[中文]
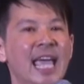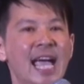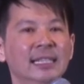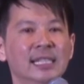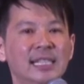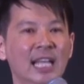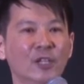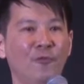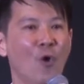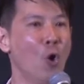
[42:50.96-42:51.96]
天
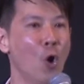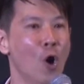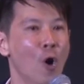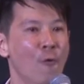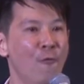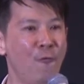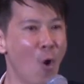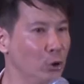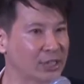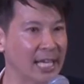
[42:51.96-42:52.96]
上的父
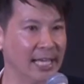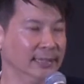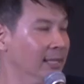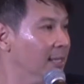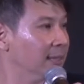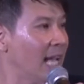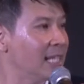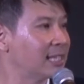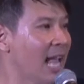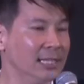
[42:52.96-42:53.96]
神
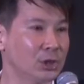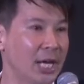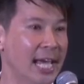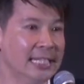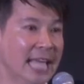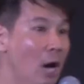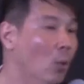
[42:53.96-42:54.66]
他上学